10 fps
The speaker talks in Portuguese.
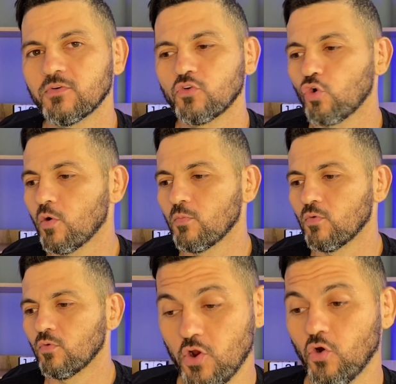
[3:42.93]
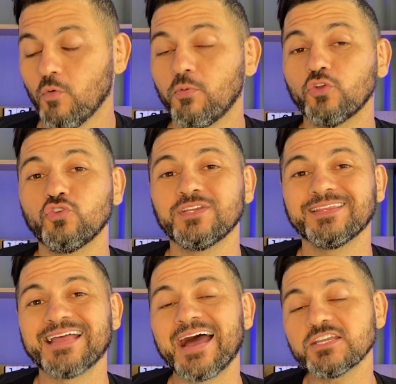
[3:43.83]
como
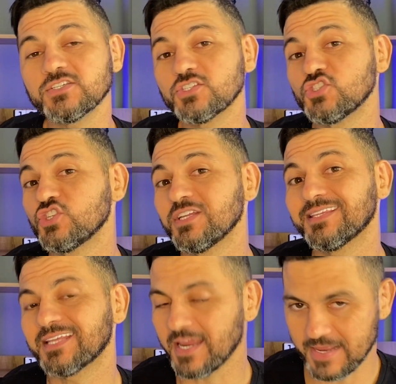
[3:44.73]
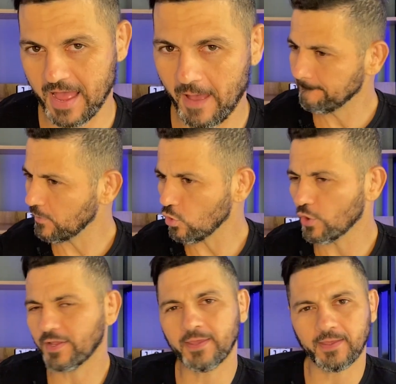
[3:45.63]
oportunidades de treinar.
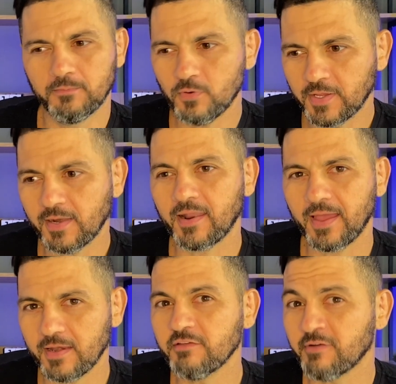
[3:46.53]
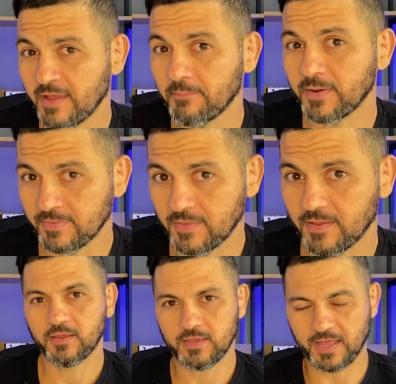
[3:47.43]
Por quê? Porque lá ele vai
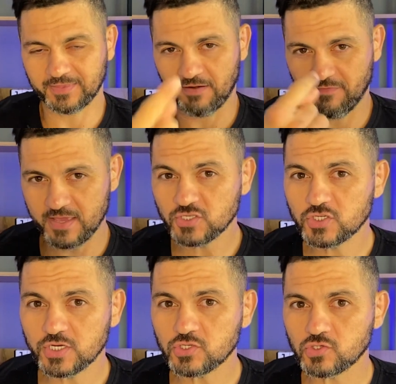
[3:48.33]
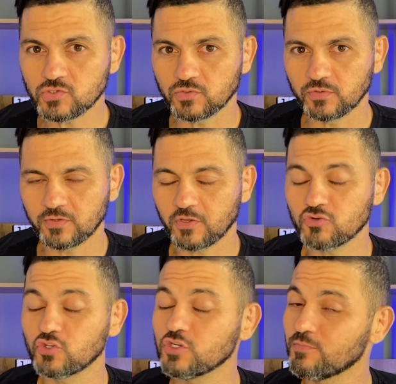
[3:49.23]
aprender. E através disso que eu
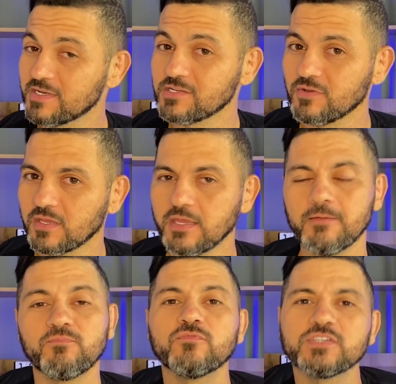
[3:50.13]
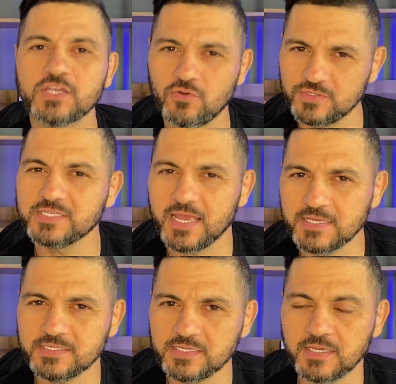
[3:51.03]
estou te passando aqui, você
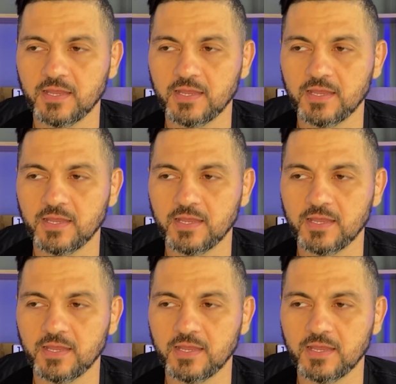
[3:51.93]
consegue sim